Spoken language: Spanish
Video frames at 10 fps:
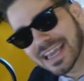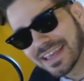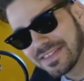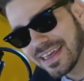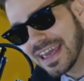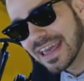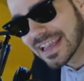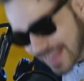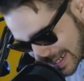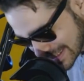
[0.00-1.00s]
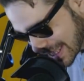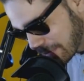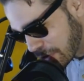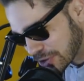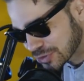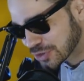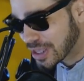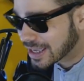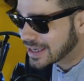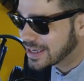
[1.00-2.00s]
gente? ¿Qué tal estamos? Hoy
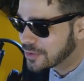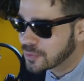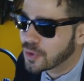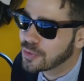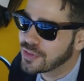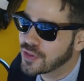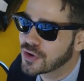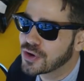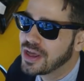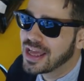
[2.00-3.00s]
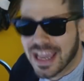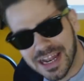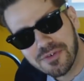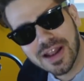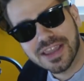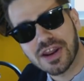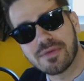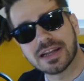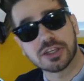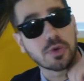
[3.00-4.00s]
aquí en un nuevo vídeo en el cual quiero
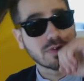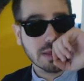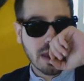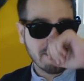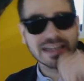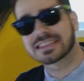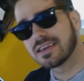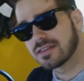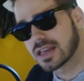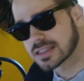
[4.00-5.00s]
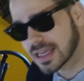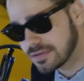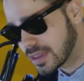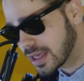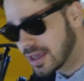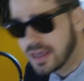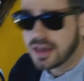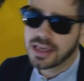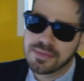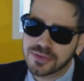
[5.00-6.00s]
hablar sobre un tema más que interesante.
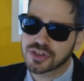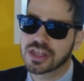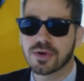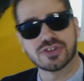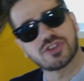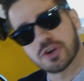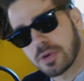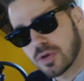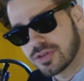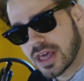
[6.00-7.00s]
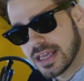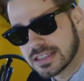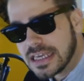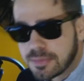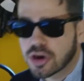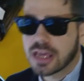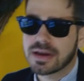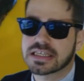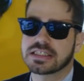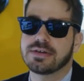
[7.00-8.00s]
Y muchos de vosotros os preguntaréis, ¿y por qué vas
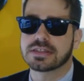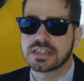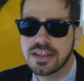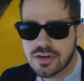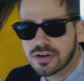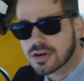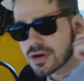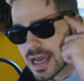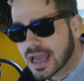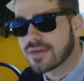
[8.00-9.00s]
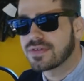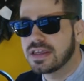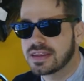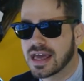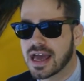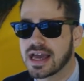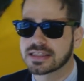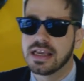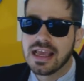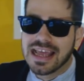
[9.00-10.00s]
así vestido? Con las gafitas,
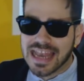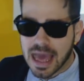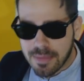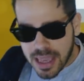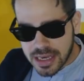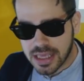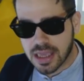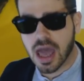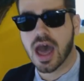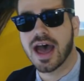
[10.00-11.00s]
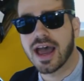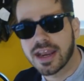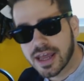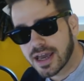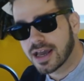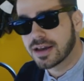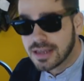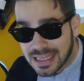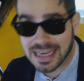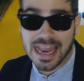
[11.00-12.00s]
la americana,
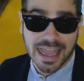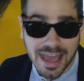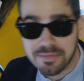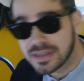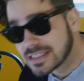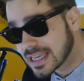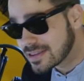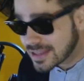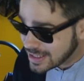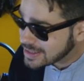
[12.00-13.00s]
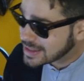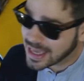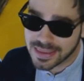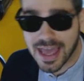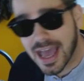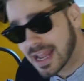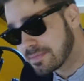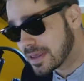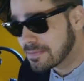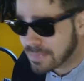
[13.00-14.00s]
la camisetita, tal,
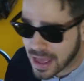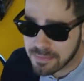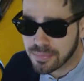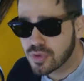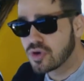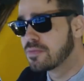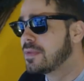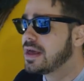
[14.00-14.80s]
pim pam pum.